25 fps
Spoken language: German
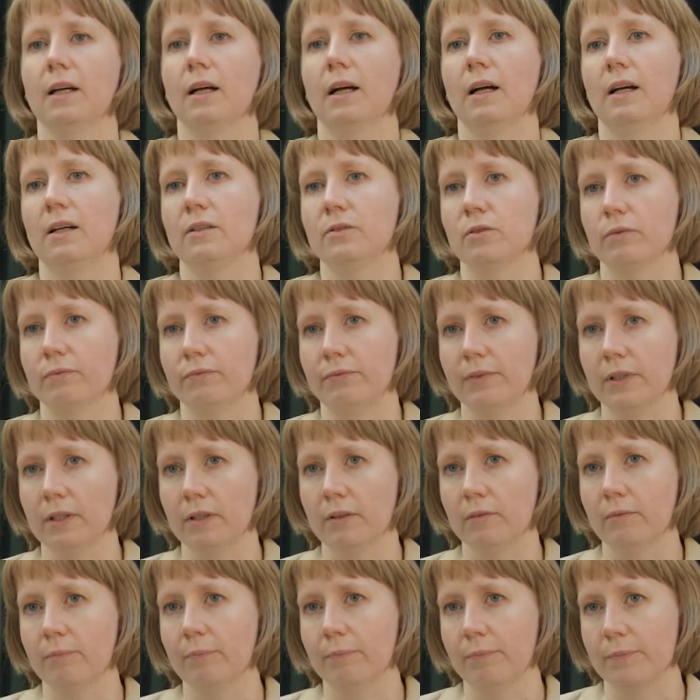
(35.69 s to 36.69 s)
Also
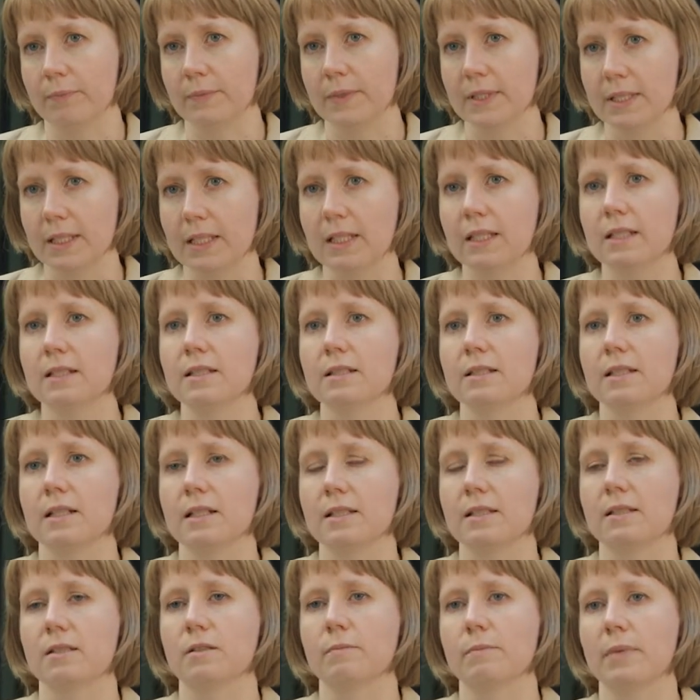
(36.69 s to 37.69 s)
wir sehen,
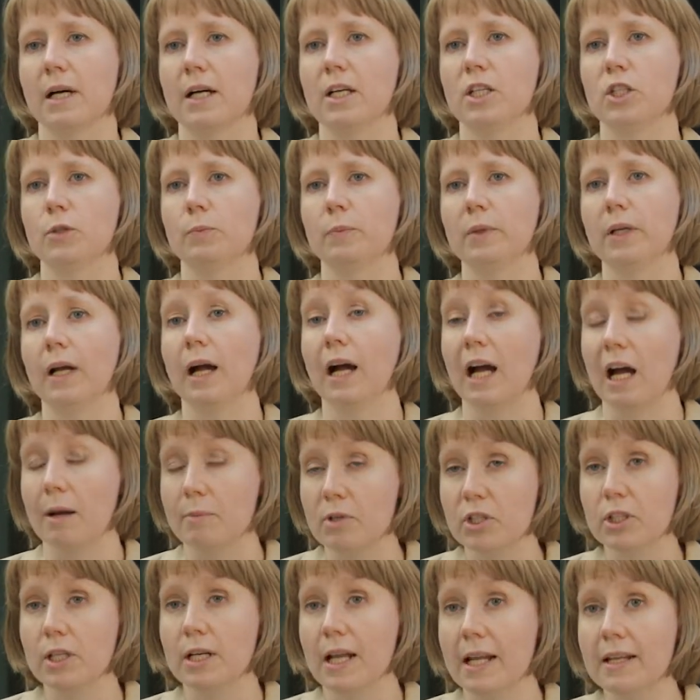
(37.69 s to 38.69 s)
dass zum Beispiel
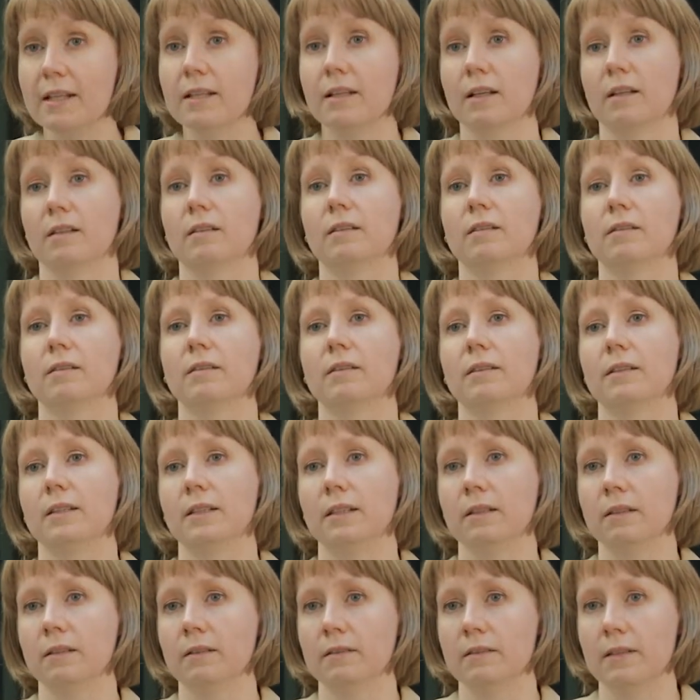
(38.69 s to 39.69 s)
arabische Länder
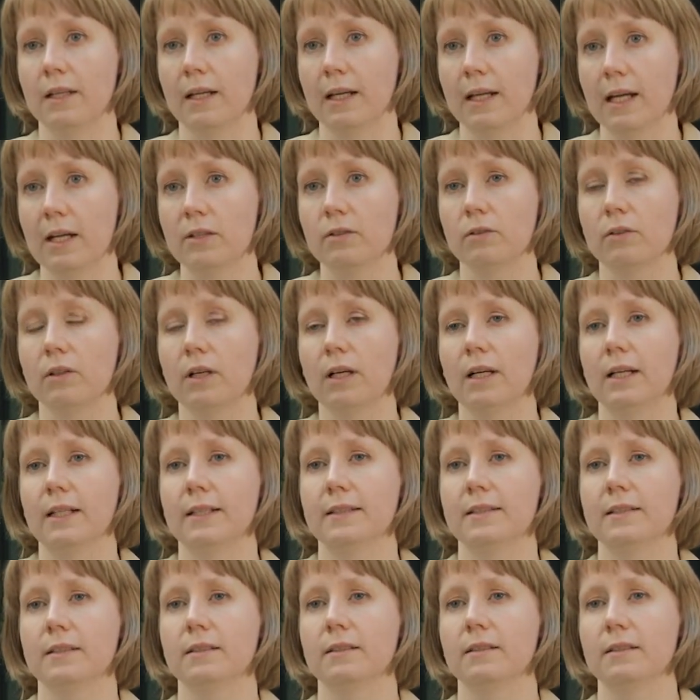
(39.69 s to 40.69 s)
die sehr
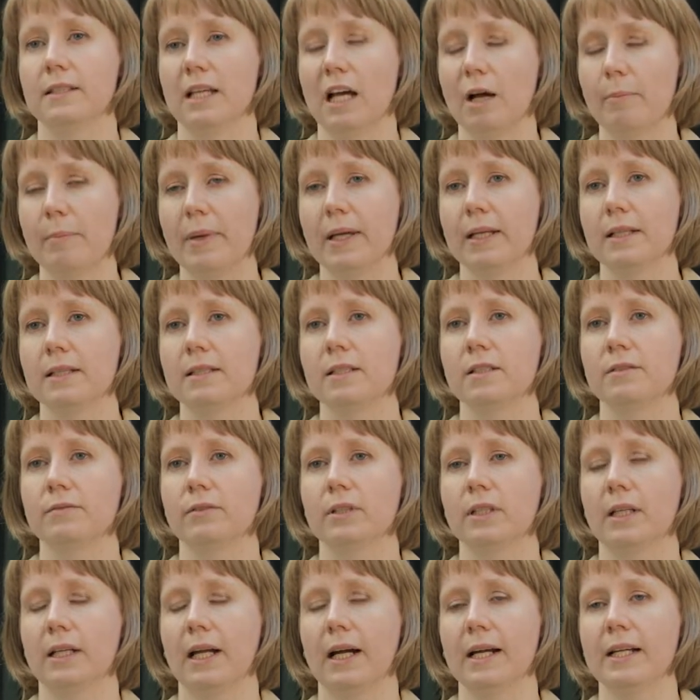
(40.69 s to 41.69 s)
erdölreich sind, sehr abhängig sind von
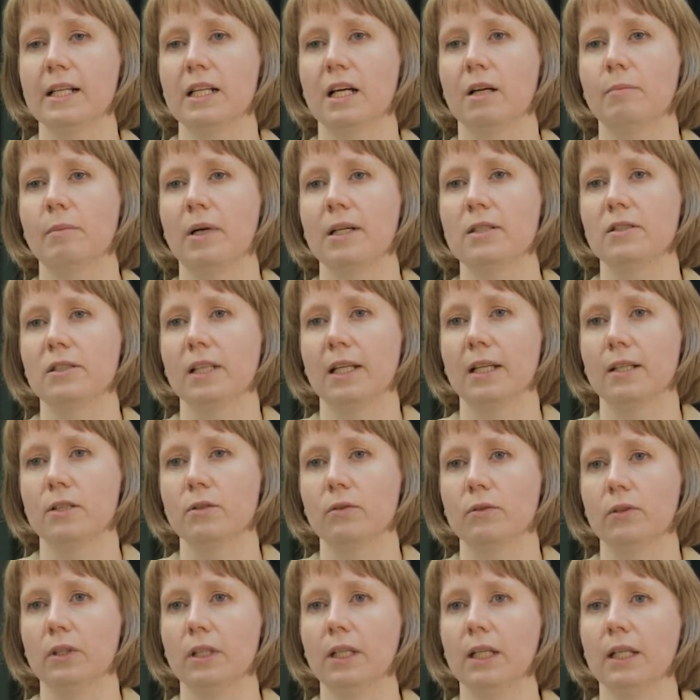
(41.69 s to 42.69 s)
den Einnahmen aus
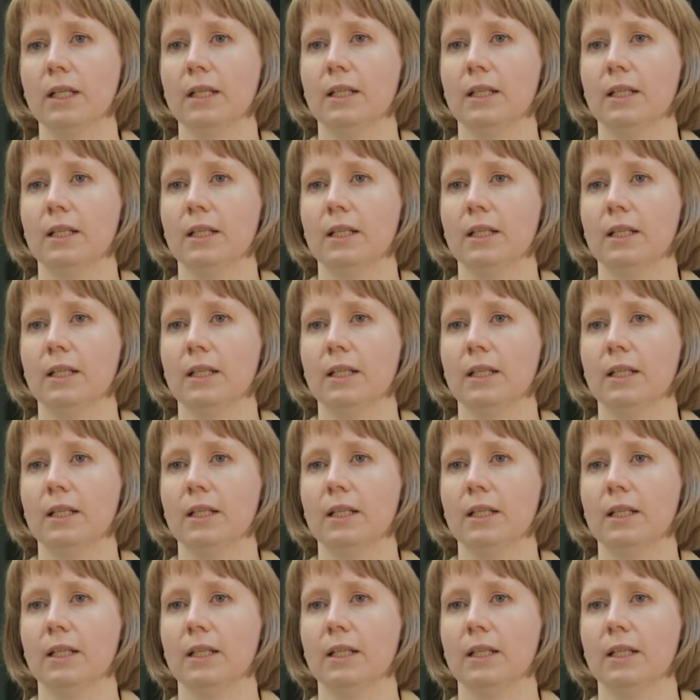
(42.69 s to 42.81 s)
Erdöl,